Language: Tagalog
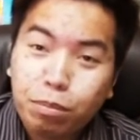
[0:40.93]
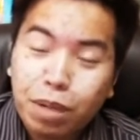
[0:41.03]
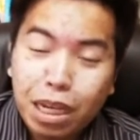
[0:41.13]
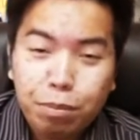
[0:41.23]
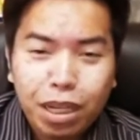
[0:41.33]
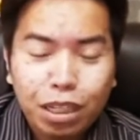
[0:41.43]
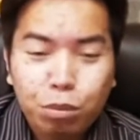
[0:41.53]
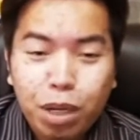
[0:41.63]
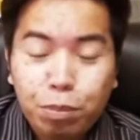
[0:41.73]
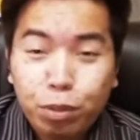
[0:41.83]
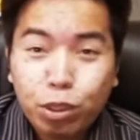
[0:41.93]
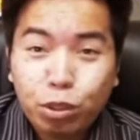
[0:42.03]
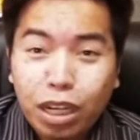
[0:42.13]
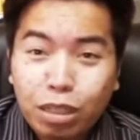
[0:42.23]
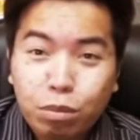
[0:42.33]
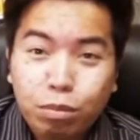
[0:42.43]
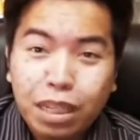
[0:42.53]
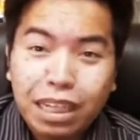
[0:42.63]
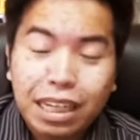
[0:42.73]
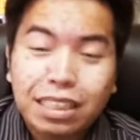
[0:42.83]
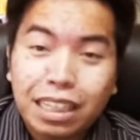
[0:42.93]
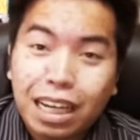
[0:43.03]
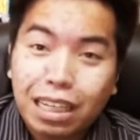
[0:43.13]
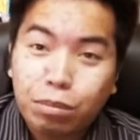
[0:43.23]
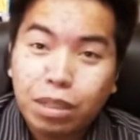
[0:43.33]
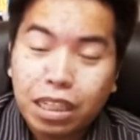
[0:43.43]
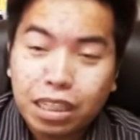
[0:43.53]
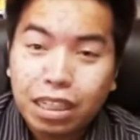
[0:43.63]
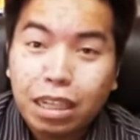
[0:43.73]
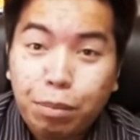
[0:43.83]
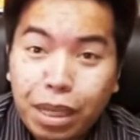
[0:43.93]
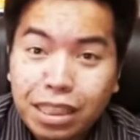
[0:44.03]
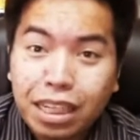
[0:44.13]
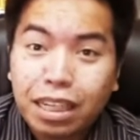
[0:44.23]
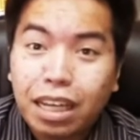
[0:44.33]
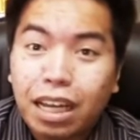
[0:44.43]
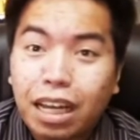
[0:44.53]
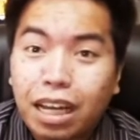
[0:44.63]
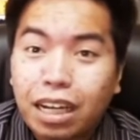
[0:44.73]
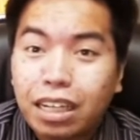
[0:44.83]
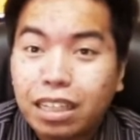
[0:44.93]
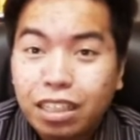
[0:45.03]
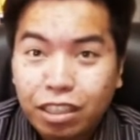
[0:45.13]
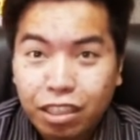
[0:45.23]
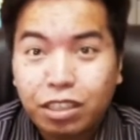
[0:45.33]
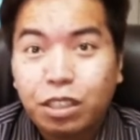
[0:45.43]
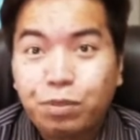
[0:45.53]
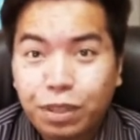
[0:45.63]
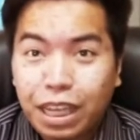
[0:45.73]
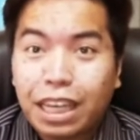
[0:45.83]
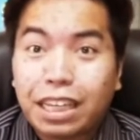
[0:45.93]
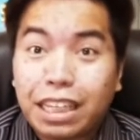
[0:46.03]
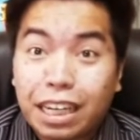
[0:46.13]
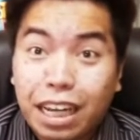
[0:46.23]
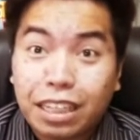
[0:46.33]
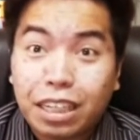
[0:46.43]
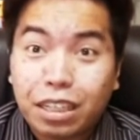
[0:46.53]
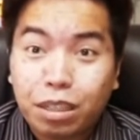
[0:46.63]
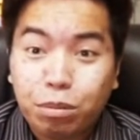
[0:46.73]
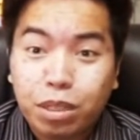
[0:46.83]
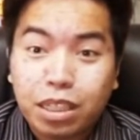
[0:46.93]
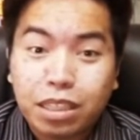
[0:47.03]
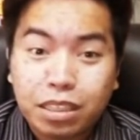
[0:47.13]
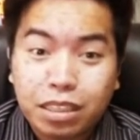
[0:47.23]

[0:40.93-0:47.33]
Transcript: Malamang yung mga photo album na yan, nasa ilalim lang ng lamesa ng receiving area natin, di ba?